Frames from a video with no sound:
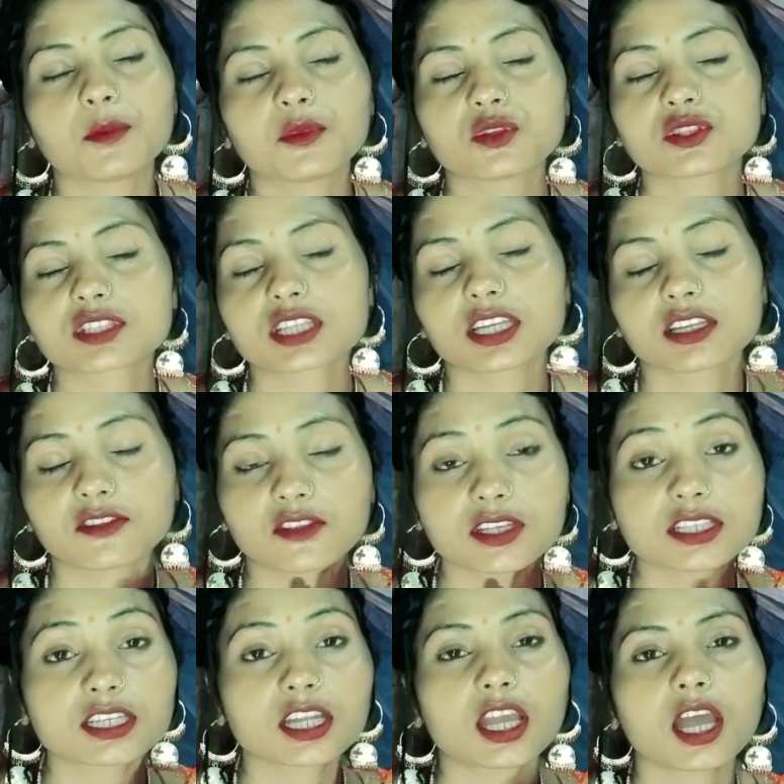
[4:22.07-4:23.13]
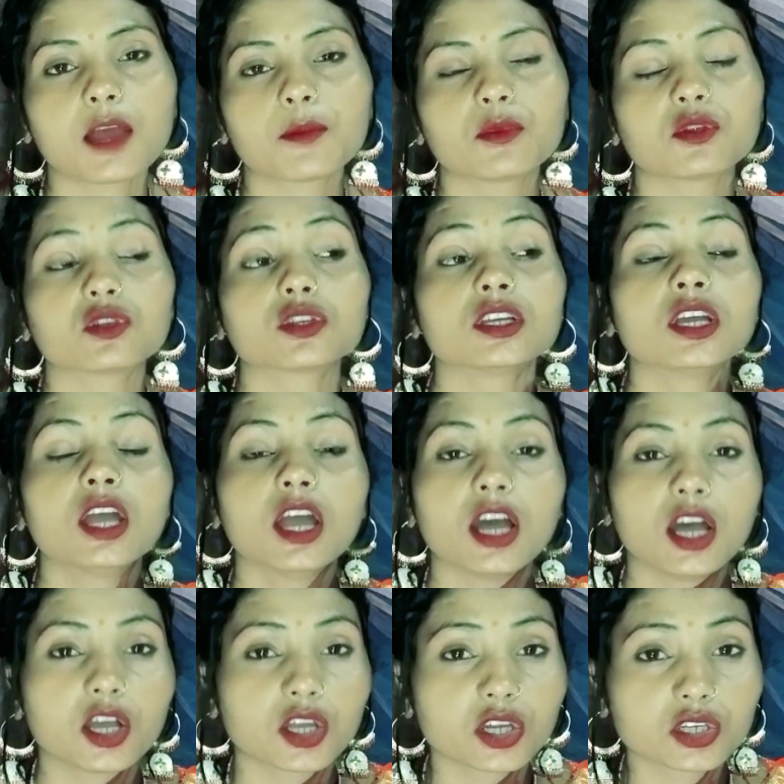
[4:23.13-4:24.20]
आप लोग से रिक्वेस्ट है आप लोग
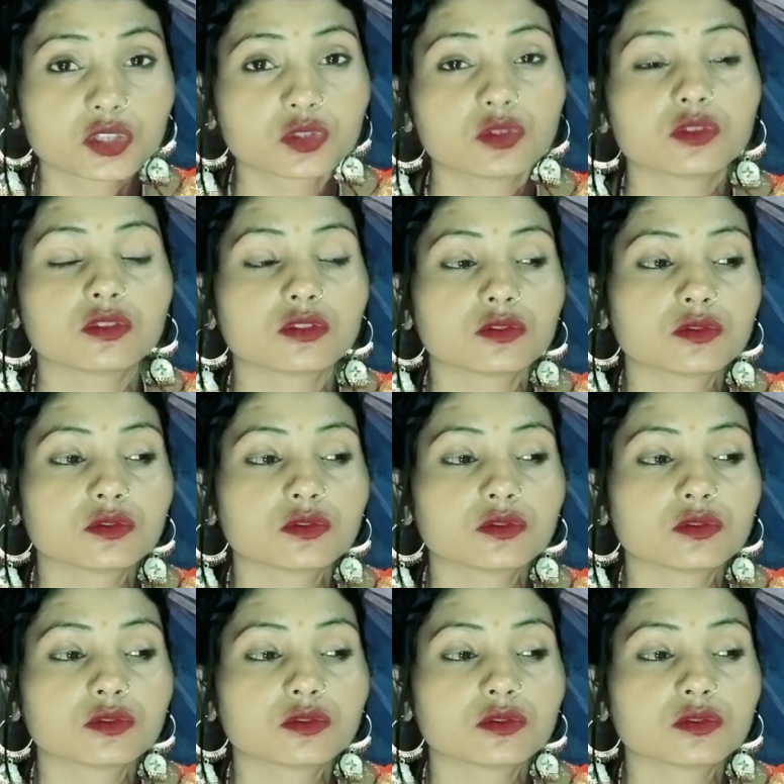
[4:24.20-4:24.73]
अगर जो